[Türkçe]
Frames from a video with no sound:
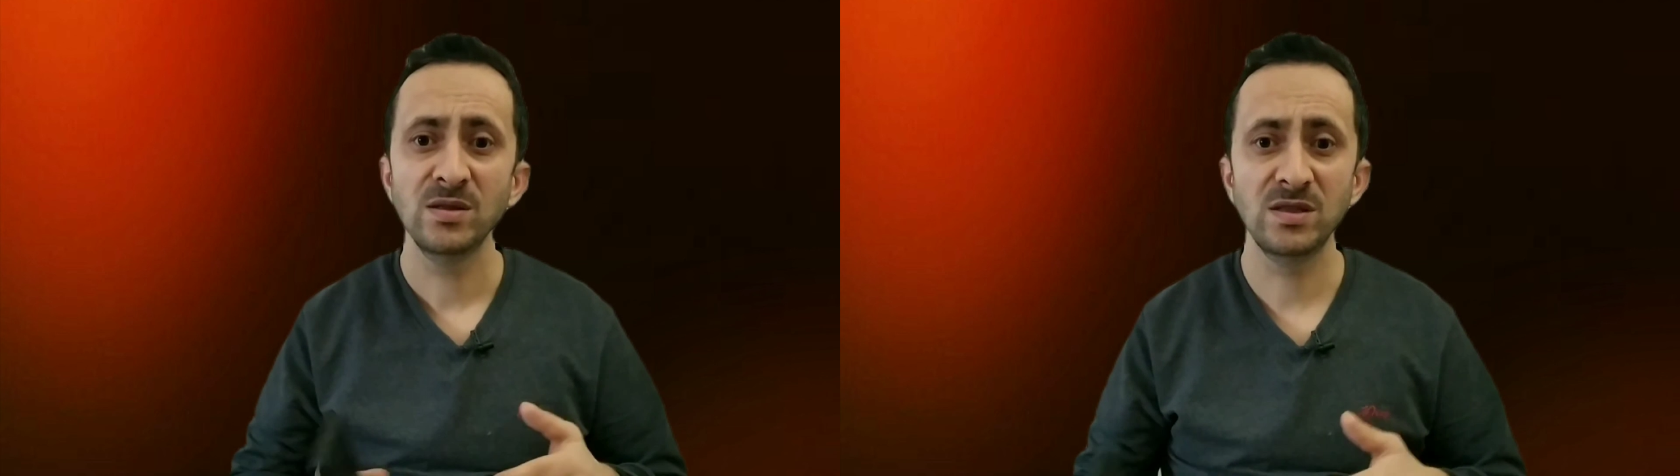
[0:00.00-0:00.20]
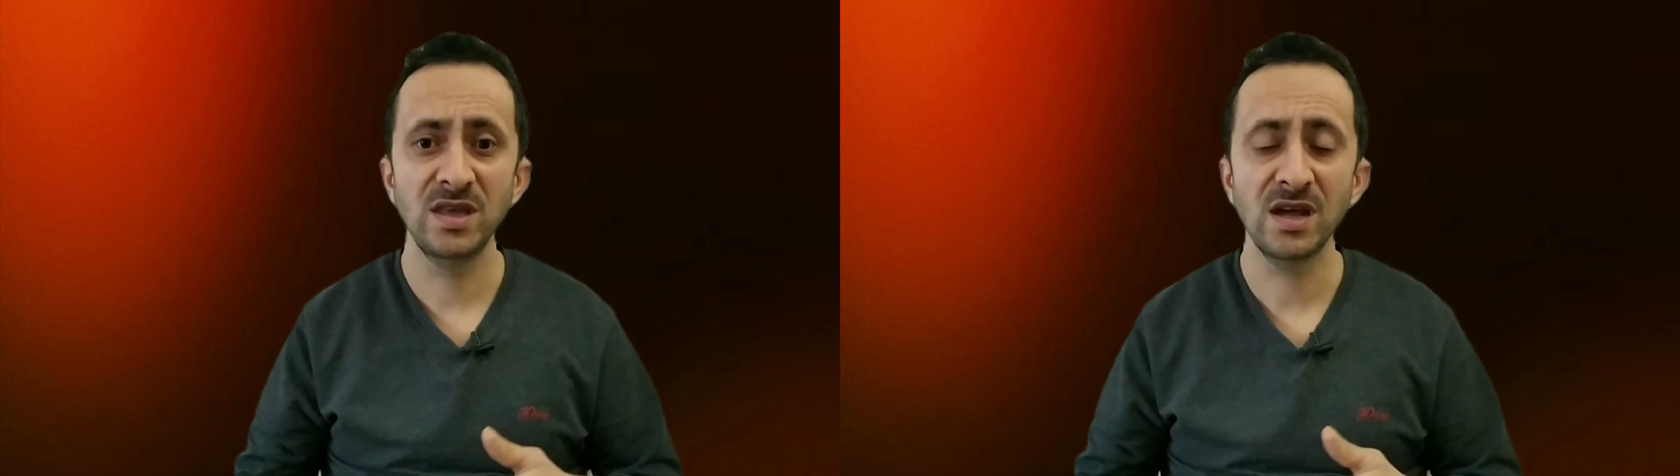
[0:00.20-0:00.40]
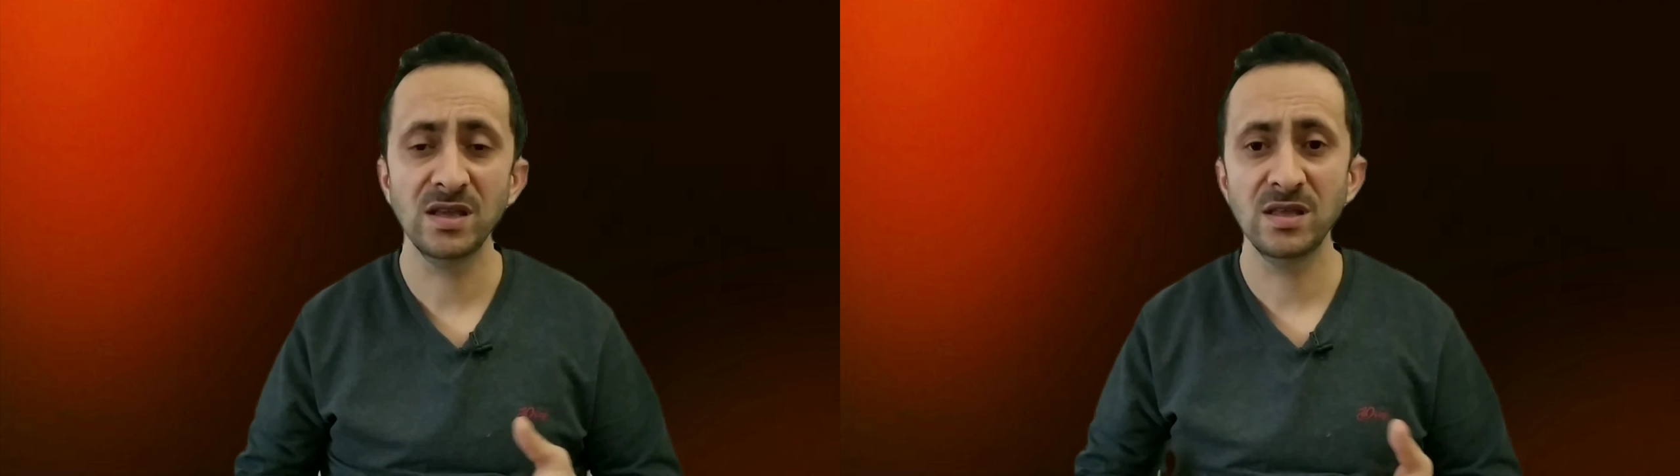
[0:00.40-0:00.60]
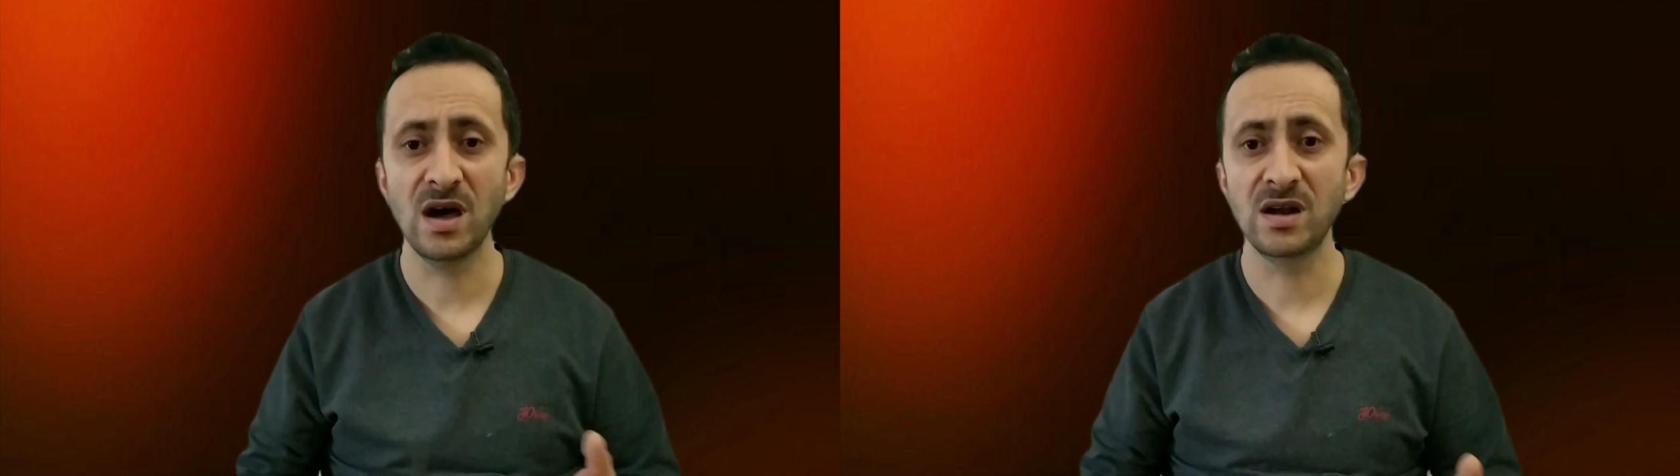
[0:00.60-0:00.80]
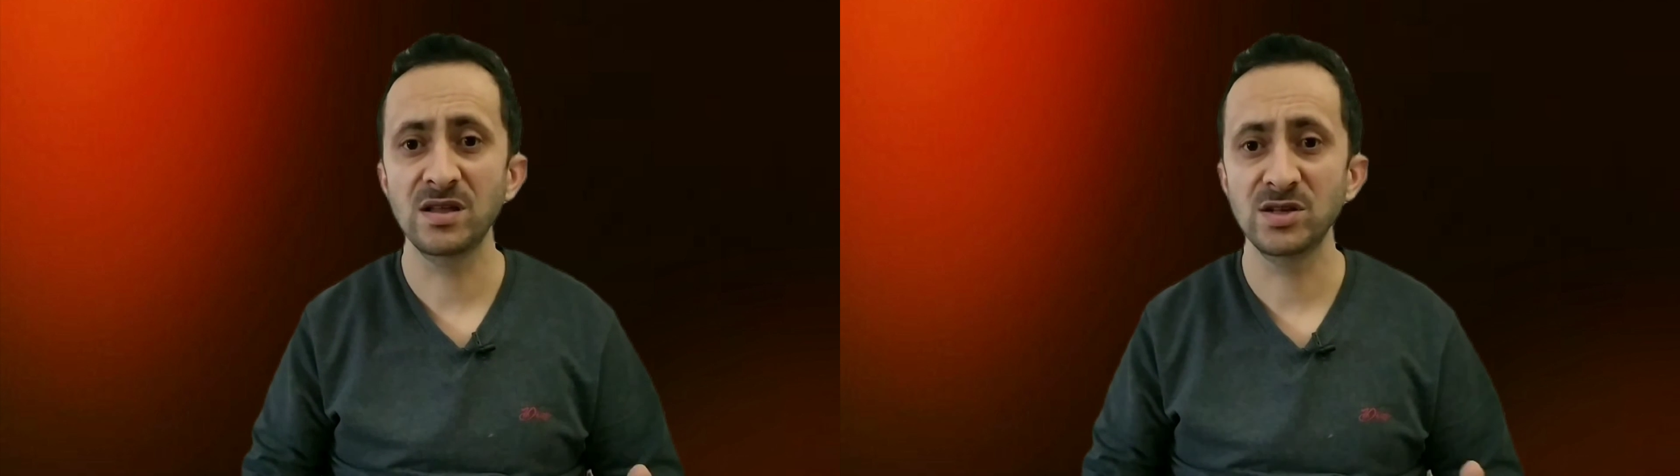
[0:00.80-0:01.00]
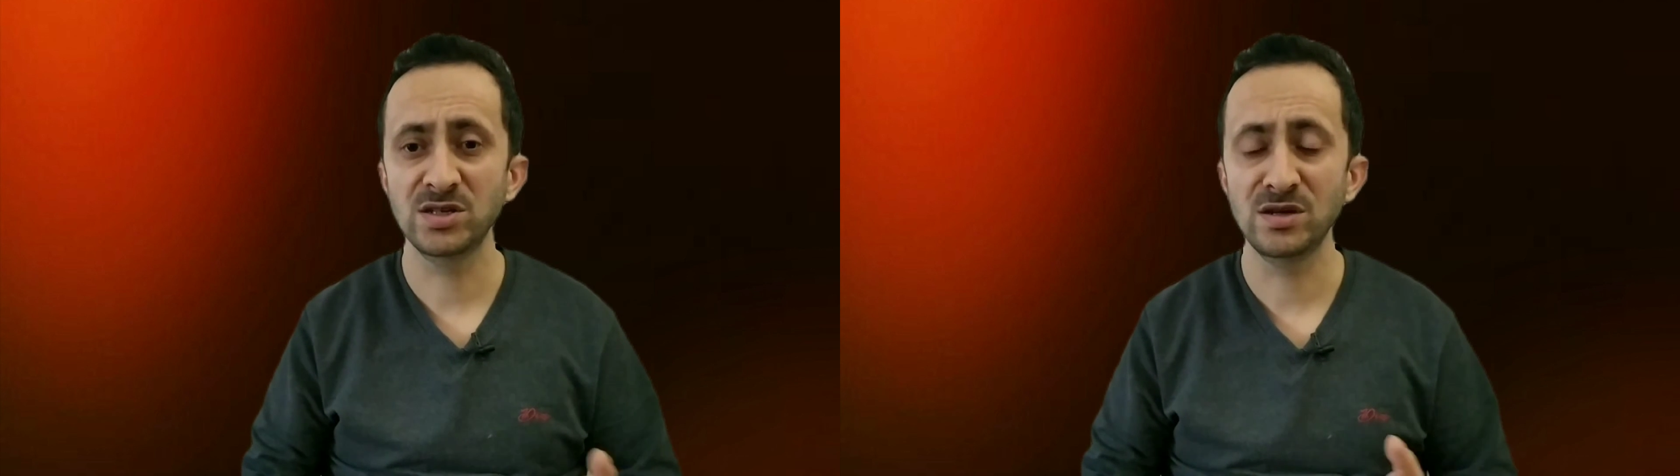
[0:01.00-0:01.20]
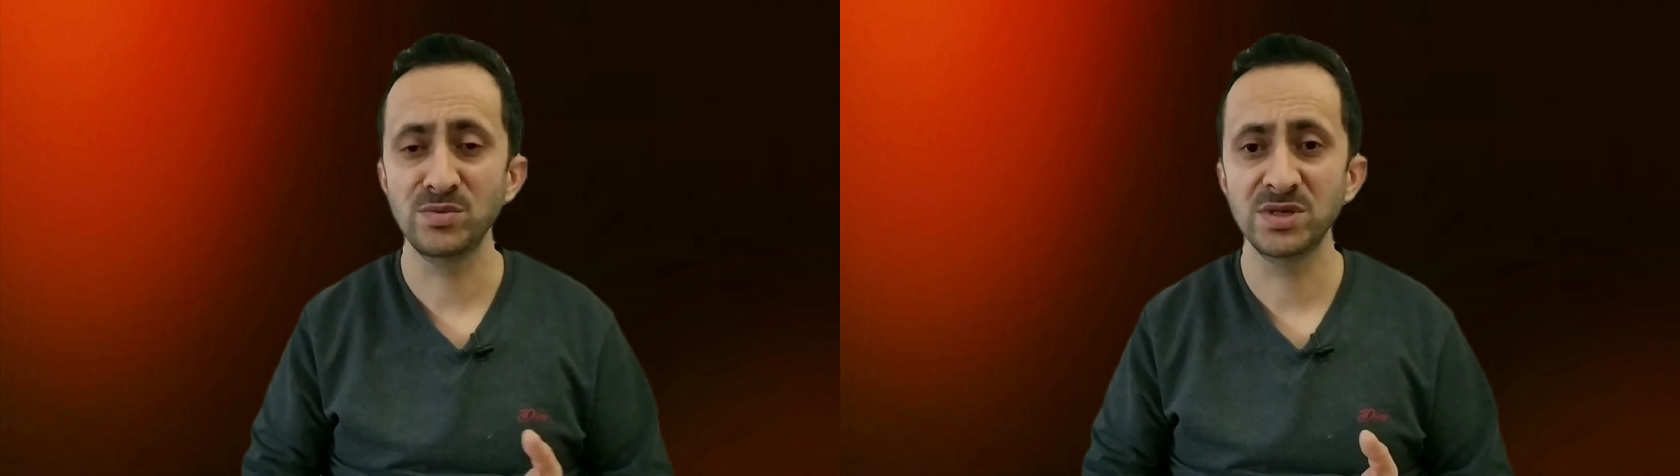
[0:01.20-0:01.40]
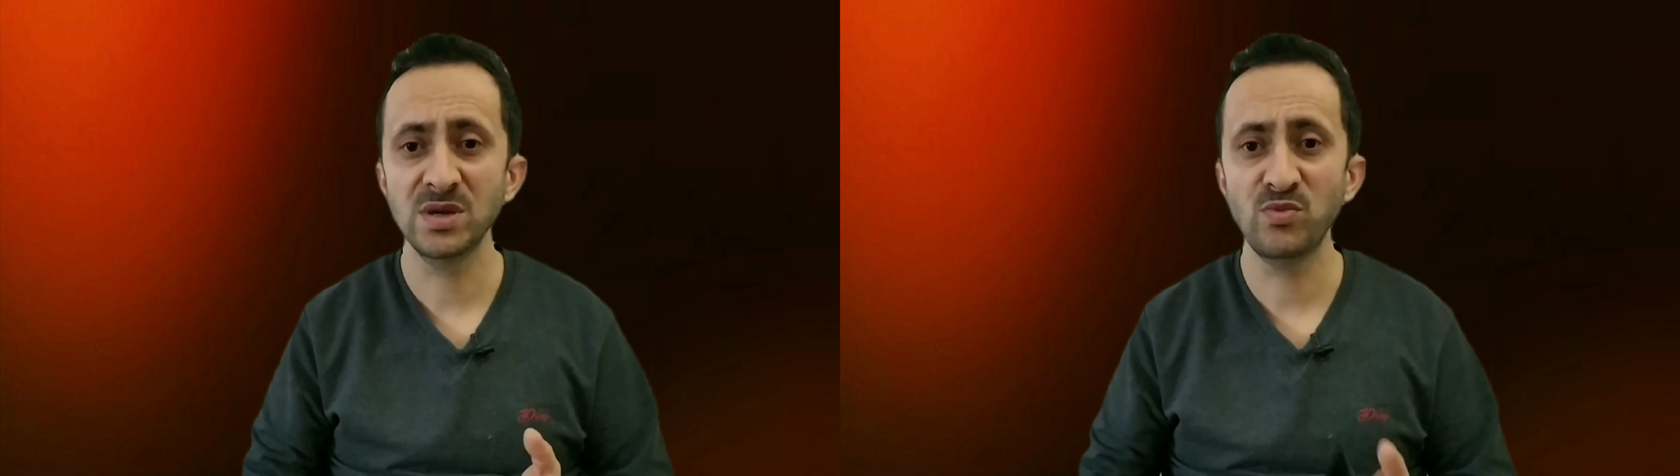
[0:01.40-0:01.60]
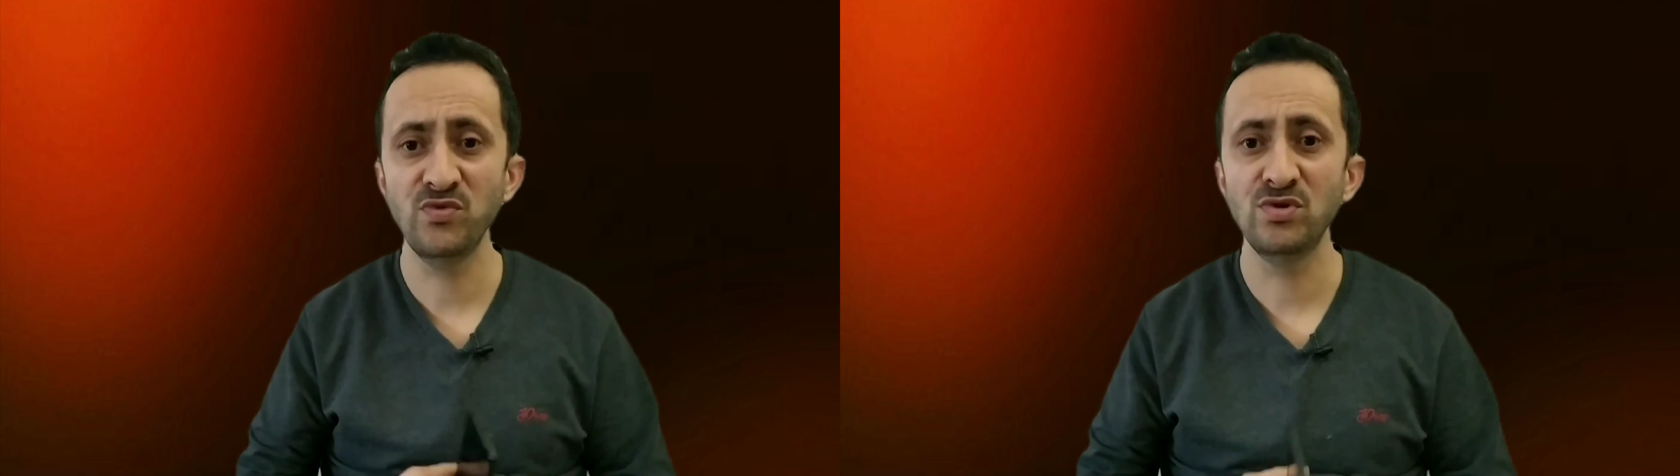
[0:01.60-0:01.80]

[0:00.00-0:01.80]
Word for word: diğer arkadaşlarımız da bu